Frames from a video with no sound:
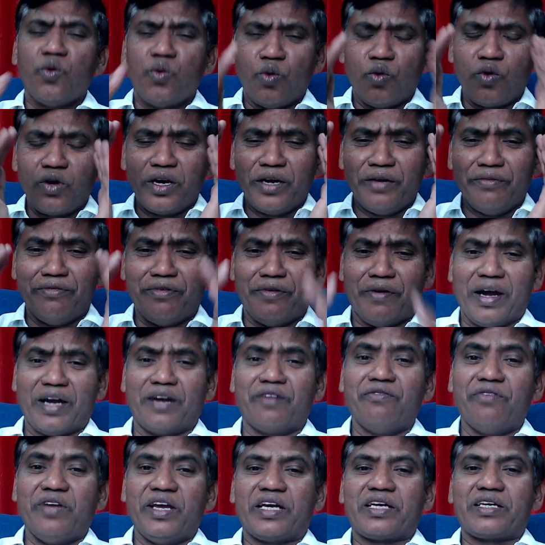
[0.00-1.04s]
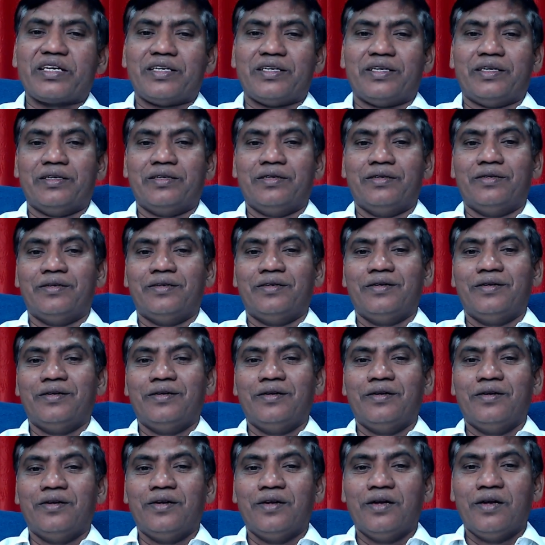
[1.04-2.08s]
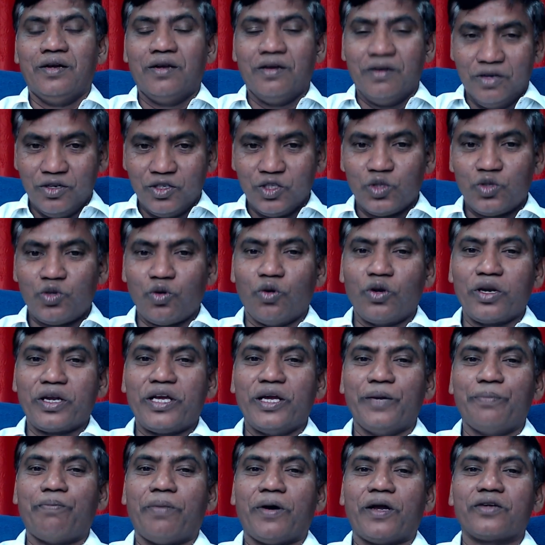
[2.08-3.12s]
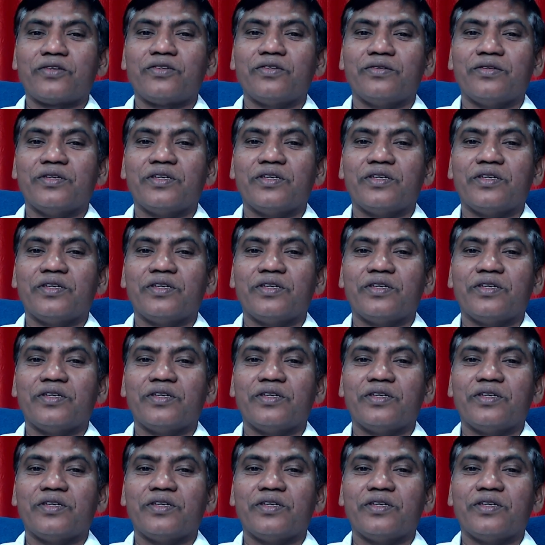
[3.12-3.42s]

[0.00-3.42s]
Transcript: ఓన్లీ వన్ వీక్ స్టోర్ కీపర్